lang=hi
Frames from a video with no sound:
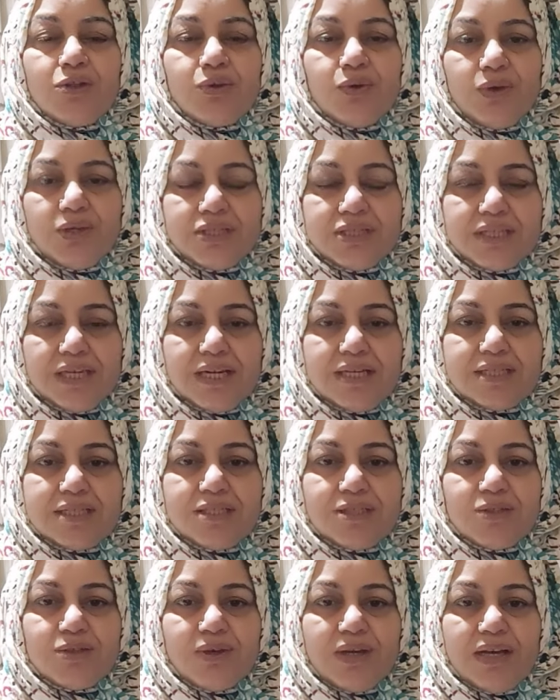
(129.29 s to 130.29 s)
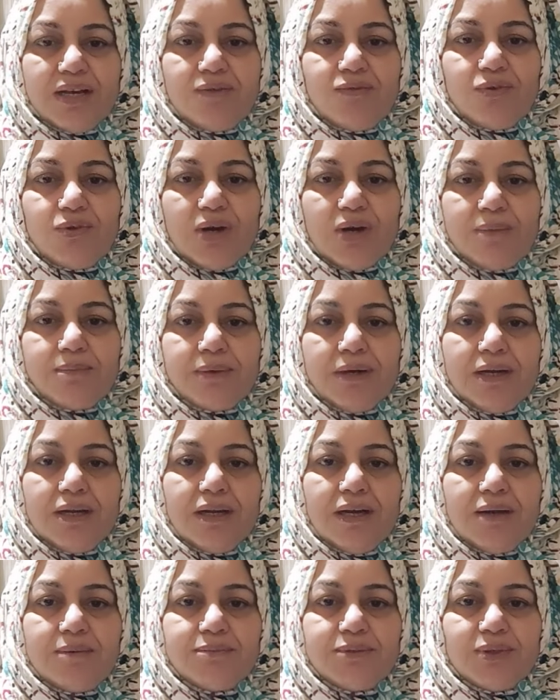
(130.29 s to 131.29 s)
तो इस तरह से जो है वो आपका
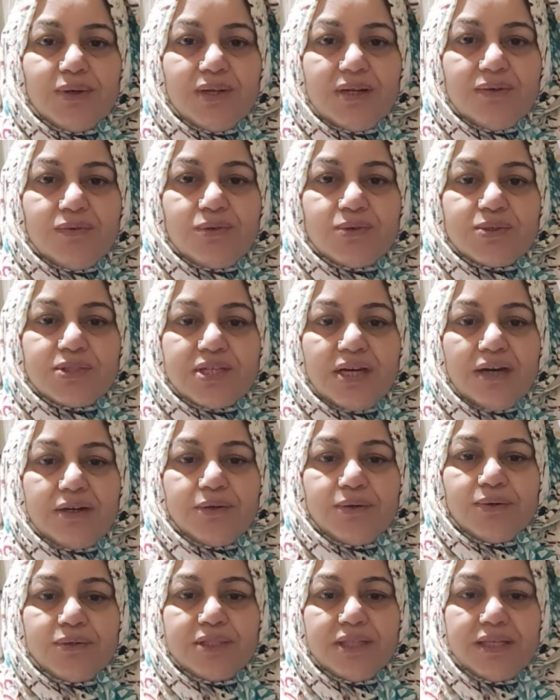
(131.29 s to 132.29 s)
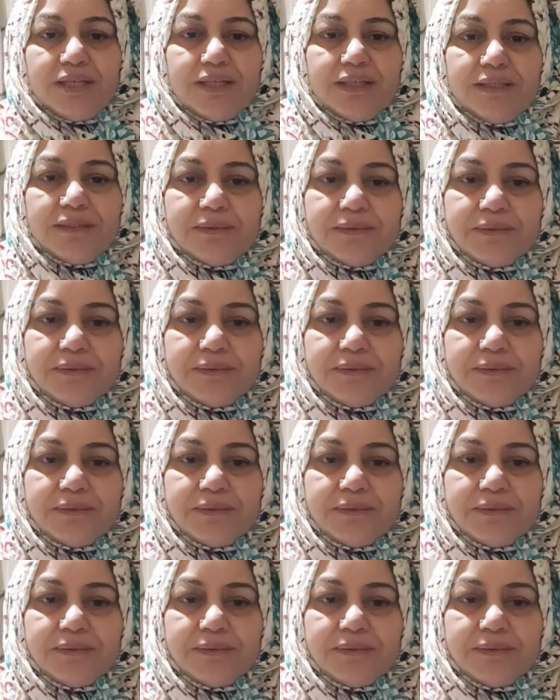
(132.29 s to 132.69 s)
काम जो है वो स्टार्ट हो जाएगा